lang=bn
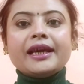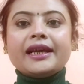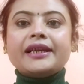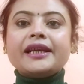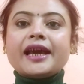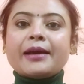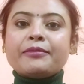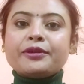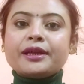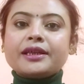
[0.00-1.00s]
এটি
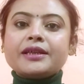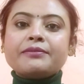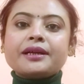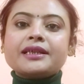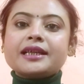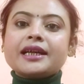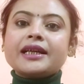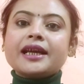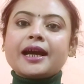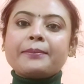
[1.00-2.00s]
এমন একটি মাস
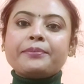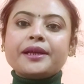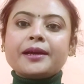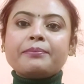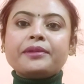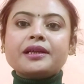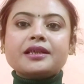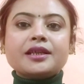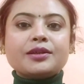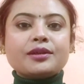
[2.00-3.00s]
যেখানে আপনি আপনার
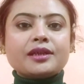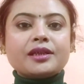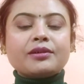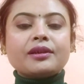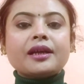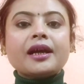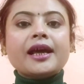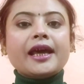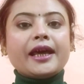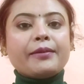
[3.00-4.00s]
সৃজনশীলতা
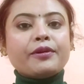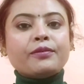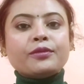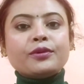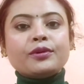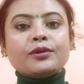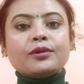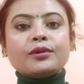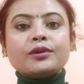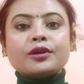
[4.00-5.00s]
এবং মূল্য
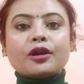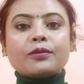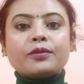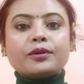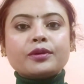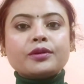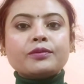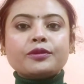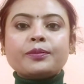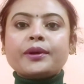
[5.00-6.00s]

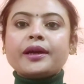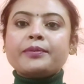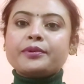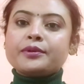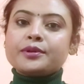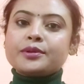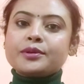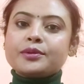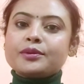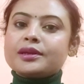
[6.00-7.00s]
সর্বোত্তম উপায়ে
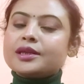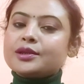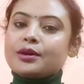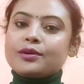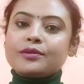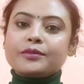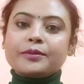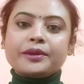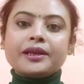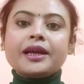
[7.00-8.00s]
প্রদর্শন করতে সক্ষম
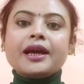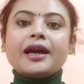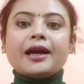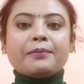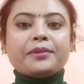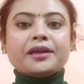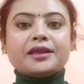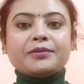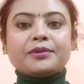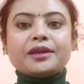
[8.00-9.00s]
হবেন আপনার
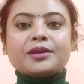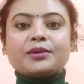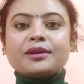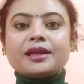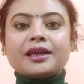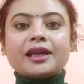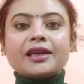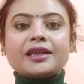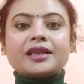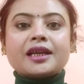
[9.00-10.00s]
জীবনের
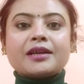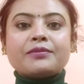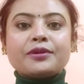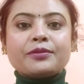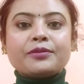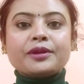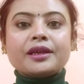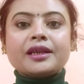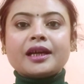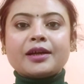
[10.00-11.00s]
সত্যিকারের
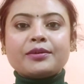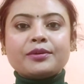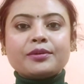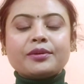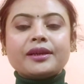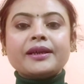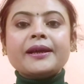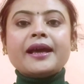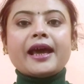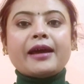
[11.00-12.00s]
সারমর্মকে ধারণ করে
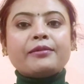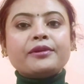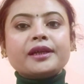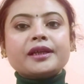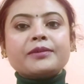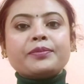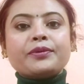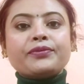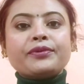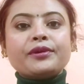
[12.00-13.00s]
এমন একটি
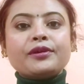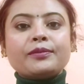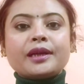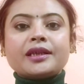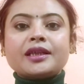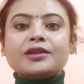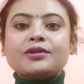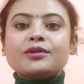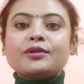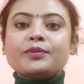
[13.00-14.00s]
প্রফুল্ল মাসের
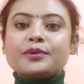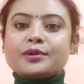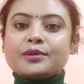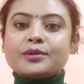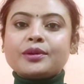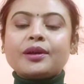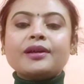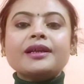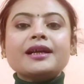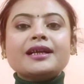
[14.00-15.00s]
জন্য প্রস্তুত
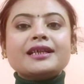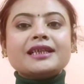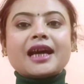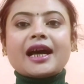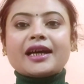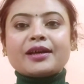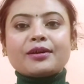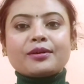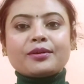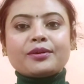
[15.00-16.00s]
হন যা আগে
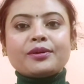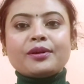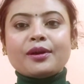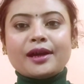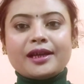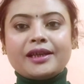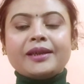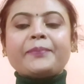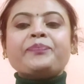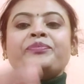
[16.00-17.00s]
কখনো হয়নি
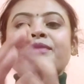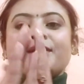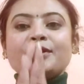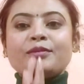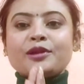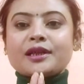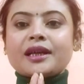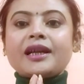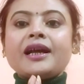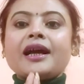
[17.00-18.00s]

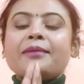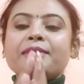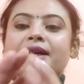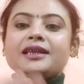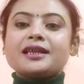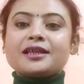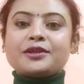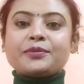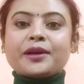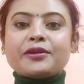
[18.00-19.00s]
নমস্কার আমি আচার্য
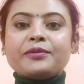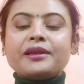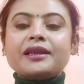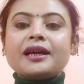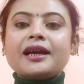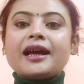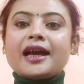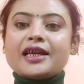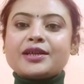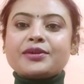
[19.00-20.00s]
পারমিতা
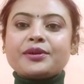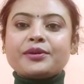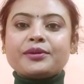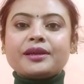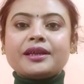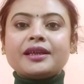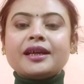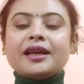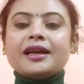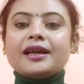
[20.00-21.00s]
অ্যাস্ট্রো ইয়োগি
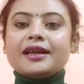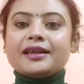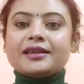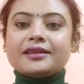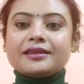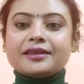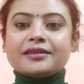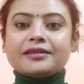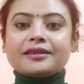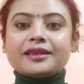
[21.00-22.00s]
এর
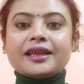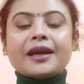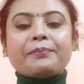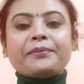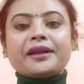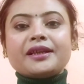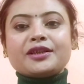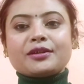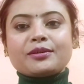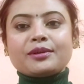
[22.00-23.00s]
তে আপনাদের
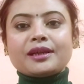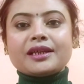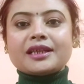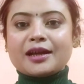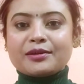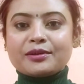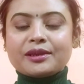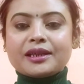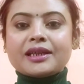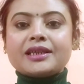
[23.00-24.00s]
সকলকে স্বাগত
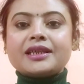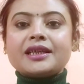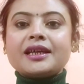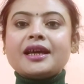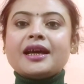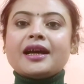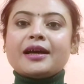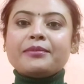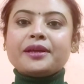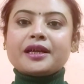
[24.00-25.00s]
জানাচ্ছি
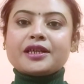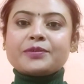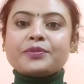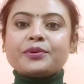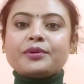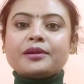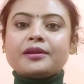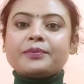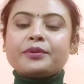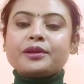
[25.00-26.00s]
আমি আসব
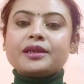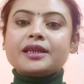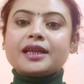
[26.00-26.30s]
প্রতিটি